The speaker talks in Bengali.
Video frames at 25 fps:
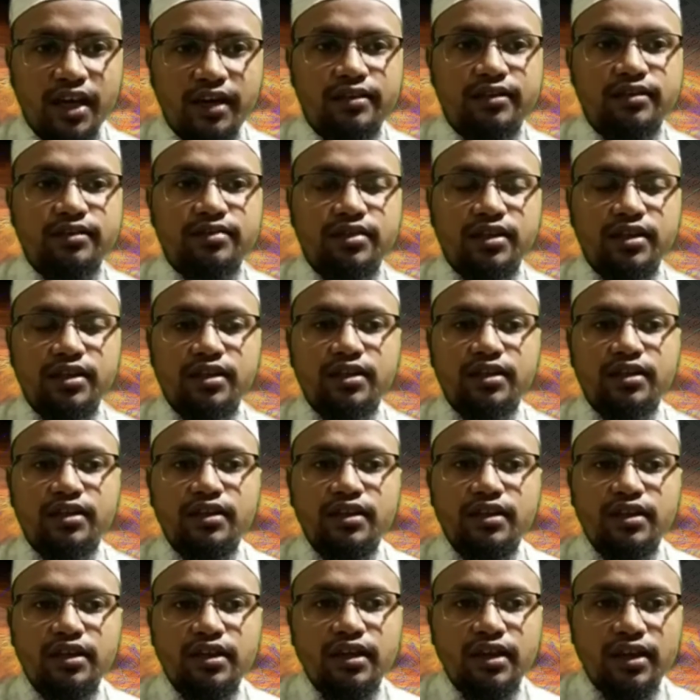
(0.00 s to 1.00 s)
হাদিসে
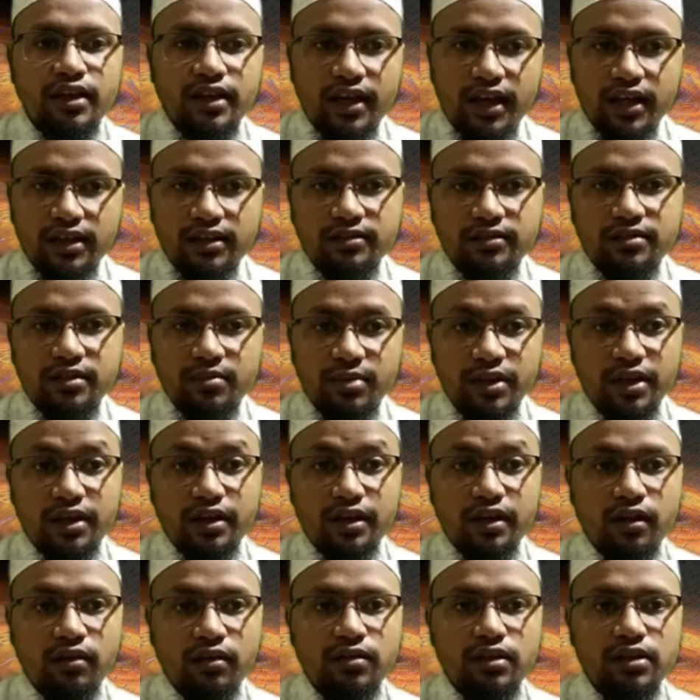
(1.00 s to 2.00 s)
এই হাদিসের
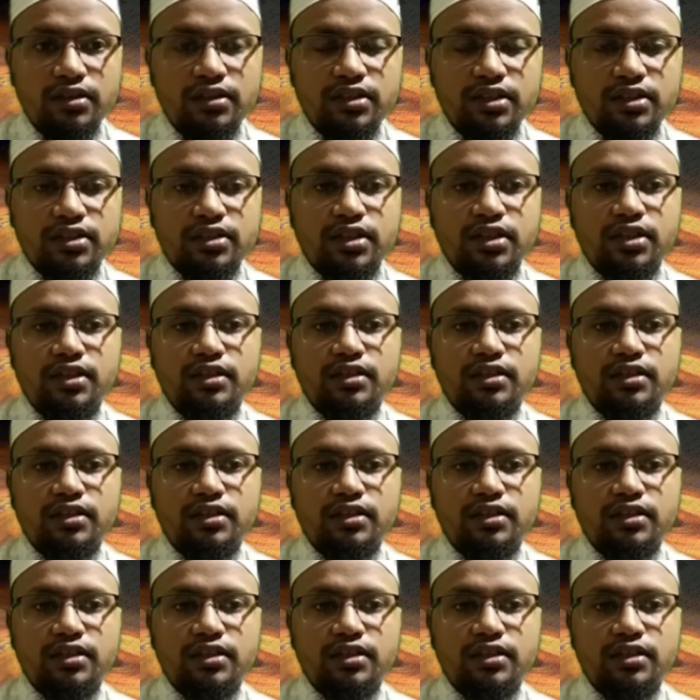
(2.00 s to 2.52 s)
ব্যাখ্যা করে দিয়েছেন